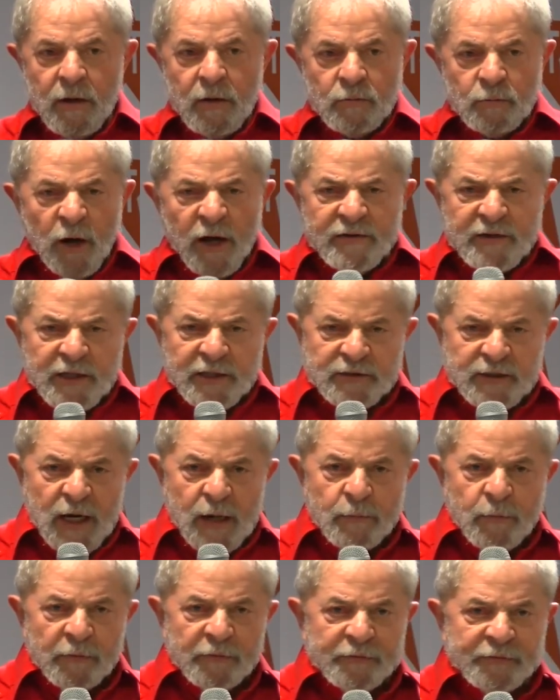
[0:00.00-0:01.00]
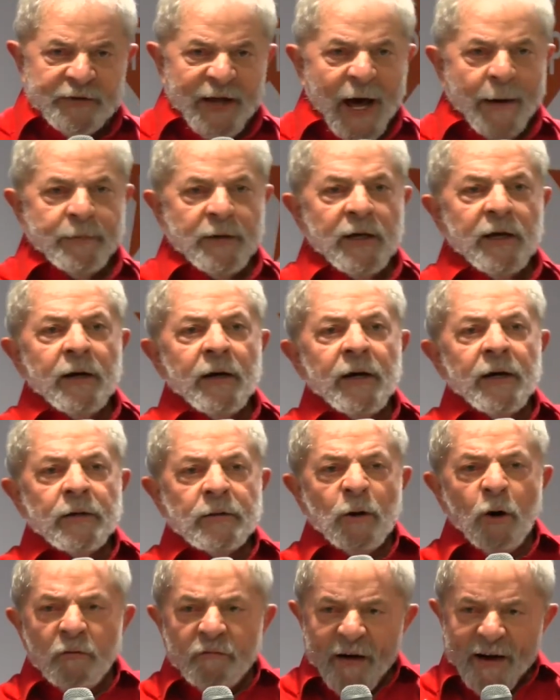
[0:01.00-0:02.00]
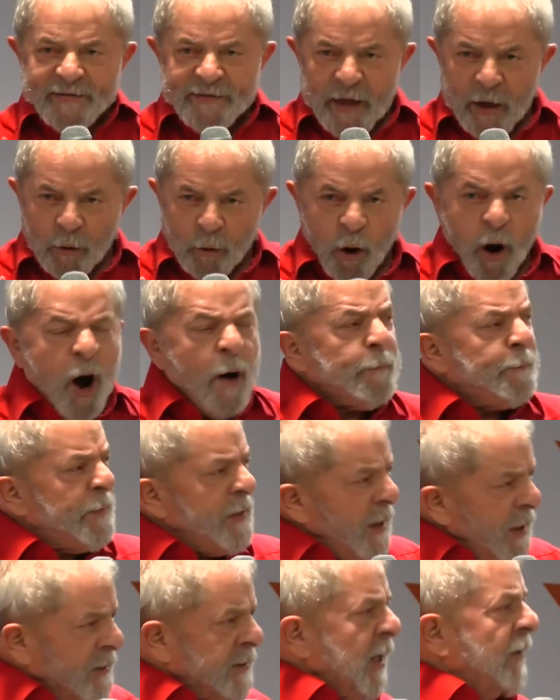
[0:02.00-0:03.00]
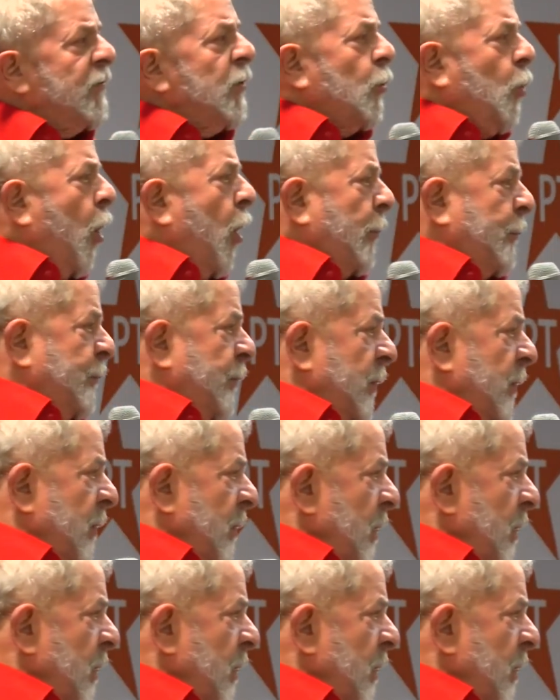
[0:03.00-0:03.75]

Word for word: Nós gritamos, sabe, não vai ter golpe e teve golpe.